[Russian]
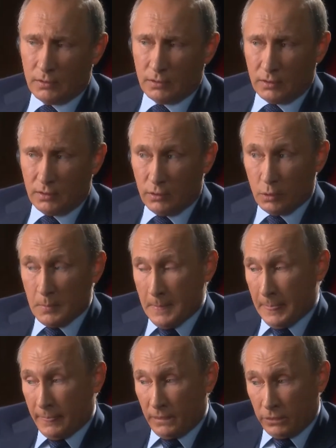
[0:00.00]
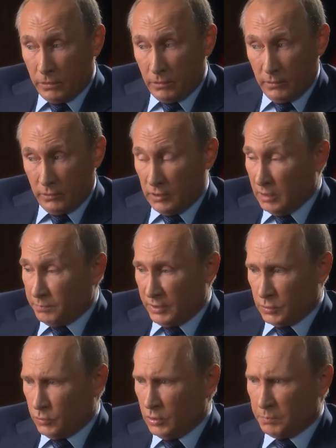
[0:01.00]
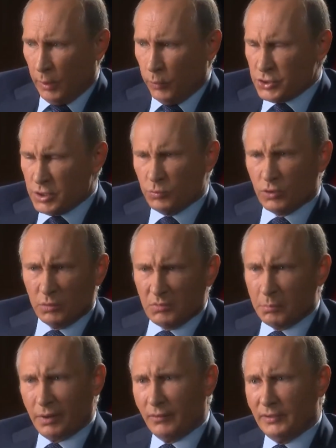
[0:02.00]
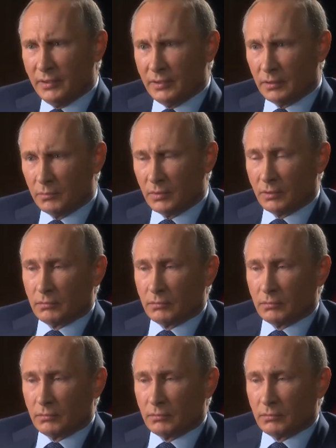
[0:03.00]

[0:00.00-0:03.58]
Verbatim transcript: И, и так происходит по очень многим направлениям.